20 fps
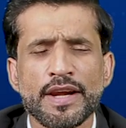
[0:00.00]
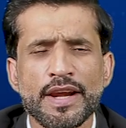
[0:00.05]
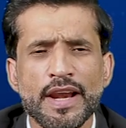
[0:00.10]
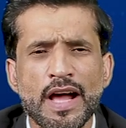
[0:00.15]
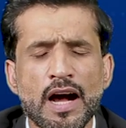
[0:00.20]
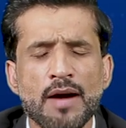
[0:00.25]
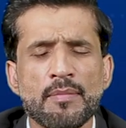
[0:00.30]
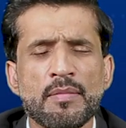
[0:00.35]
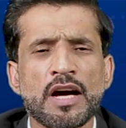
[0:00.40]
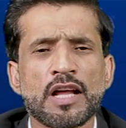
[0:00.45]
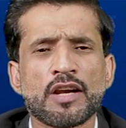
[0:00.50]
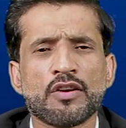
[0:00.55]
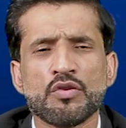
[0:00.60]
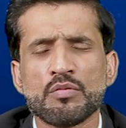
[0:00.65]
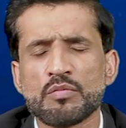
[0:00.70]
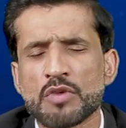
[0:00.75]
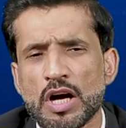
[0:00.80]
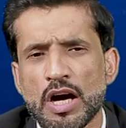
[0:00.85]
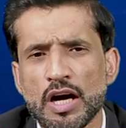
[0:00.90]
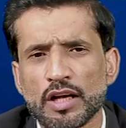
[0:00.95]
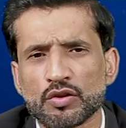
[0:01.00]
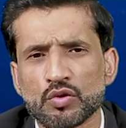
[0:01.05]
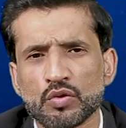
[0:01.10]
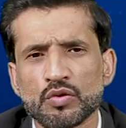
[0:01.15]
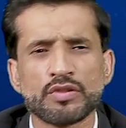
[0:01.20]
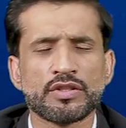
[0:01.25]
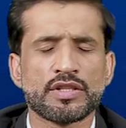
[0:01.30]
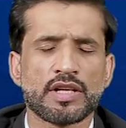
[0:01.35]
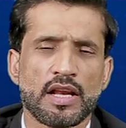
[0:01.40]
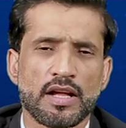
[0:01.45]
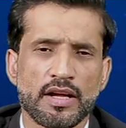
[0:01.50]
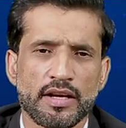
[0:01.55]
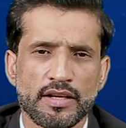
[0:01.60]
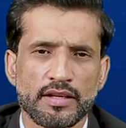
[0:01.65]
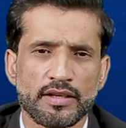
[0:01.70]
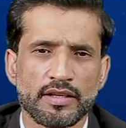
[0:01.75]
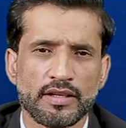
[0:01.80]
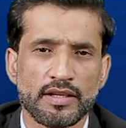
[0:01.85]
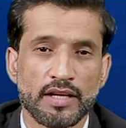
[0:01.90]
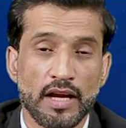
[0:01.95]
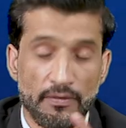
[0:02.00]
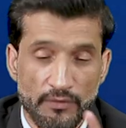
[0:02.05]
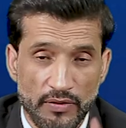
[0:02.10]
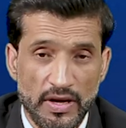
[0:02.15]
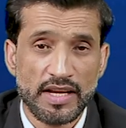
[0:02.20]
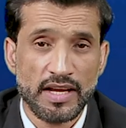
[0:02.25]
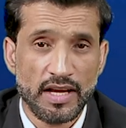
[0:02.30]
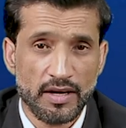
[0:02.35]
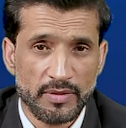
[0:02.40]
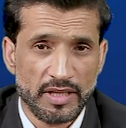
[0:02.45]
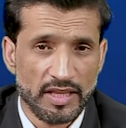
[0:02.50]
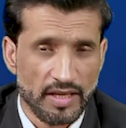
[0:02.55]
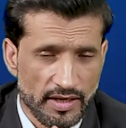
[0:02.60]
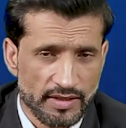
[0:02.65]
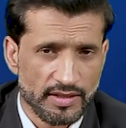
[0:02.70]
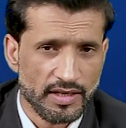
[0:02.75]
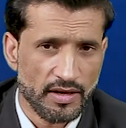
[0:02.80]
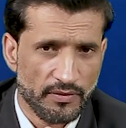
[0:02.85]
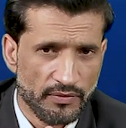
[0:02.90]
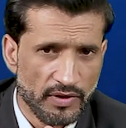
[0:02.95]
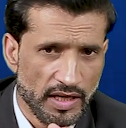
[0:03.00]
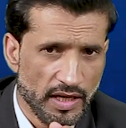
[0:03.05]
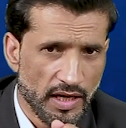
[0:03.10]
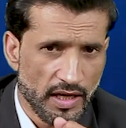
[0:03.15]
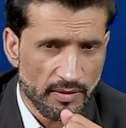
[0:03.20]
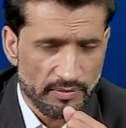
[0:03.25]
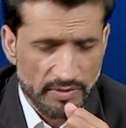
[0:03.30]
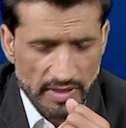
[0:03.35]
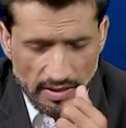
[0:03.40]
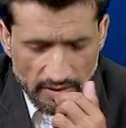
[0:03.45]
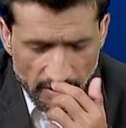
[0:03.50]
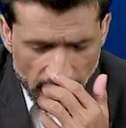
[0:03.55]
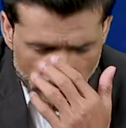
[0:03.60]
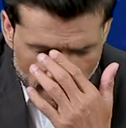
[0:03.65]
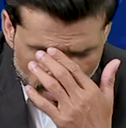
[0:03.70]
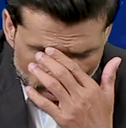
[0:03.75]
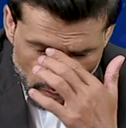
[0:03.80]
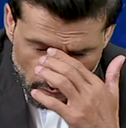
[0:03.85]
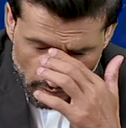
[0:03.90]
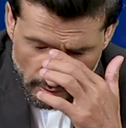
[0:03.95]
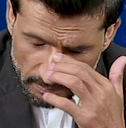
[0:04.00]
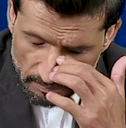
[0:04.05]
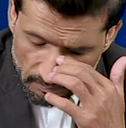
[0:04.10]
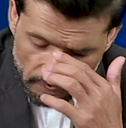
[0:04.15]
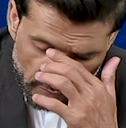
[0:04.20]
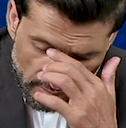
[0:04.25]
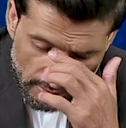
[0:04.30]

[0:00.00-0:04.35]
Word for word: नामालूम खातून चला रही थी ये आर में दर्ज है एफ आप साथ देख रहे होंगे